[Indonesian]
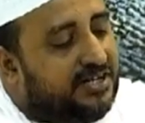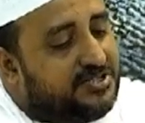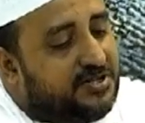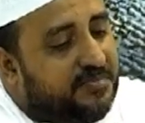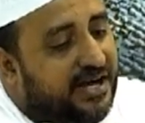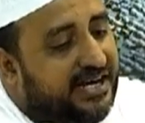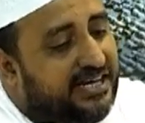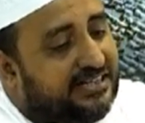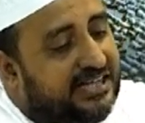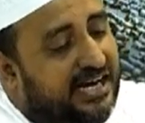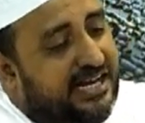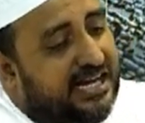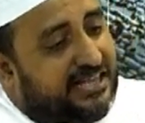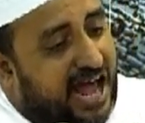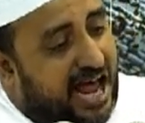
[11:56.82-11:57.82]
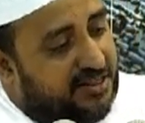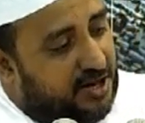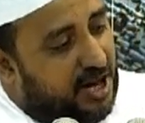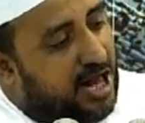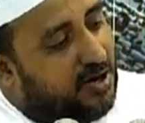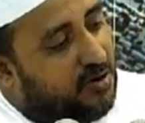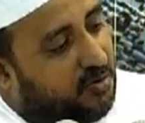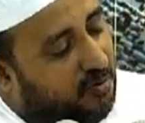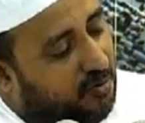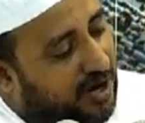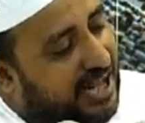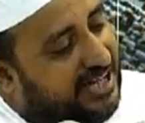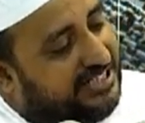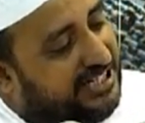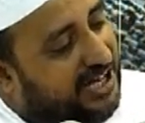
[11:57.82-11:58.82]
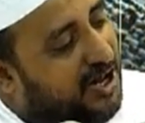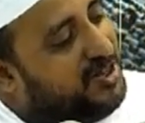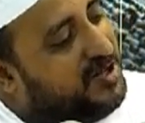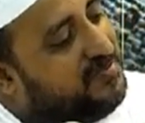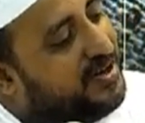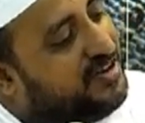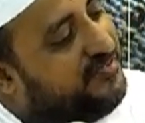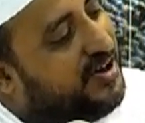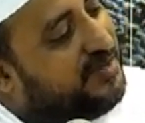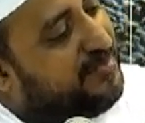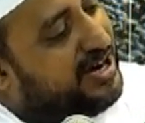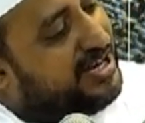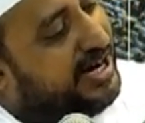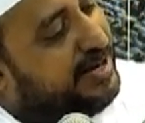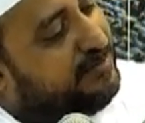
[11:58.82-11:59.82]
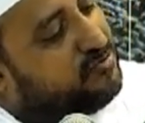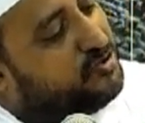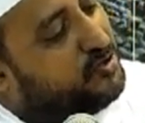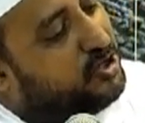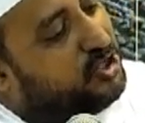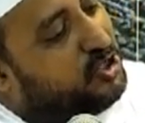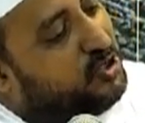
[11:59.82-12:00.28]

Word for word: Coba kita lihat Al-Qur'annya. Allah berfirman dalam surat